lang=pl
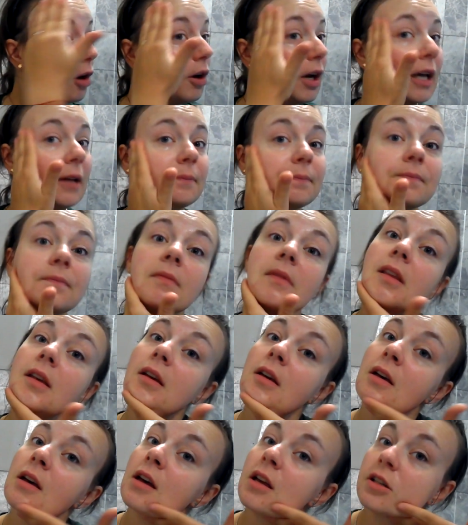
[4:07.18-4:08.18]
Okej. Okay.
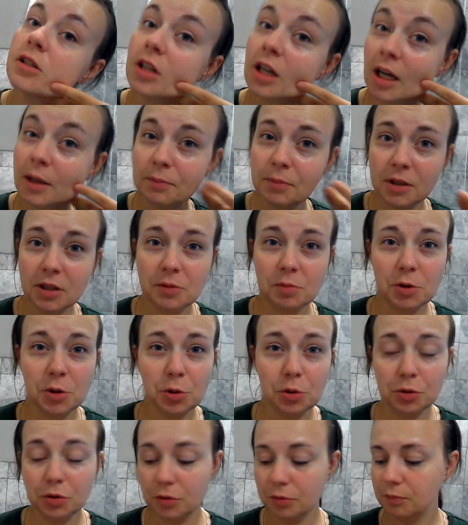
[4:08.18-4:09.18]
Czekam 5
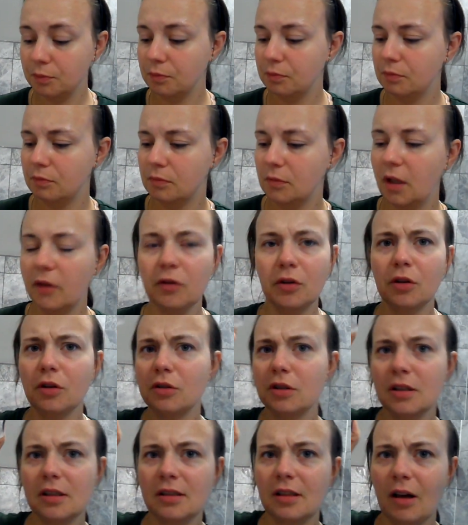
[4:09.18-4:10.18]
minut, nie
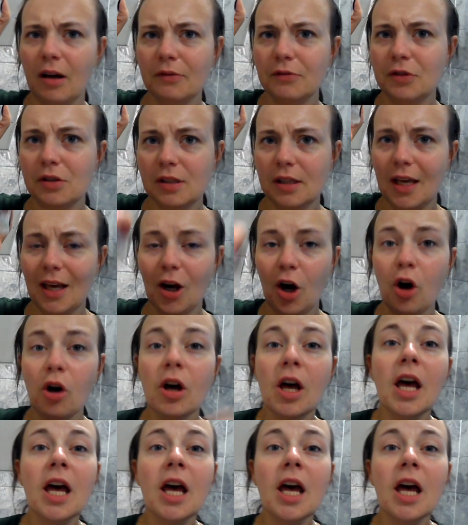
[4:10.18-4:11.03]
wykorzystałam wszystkiego.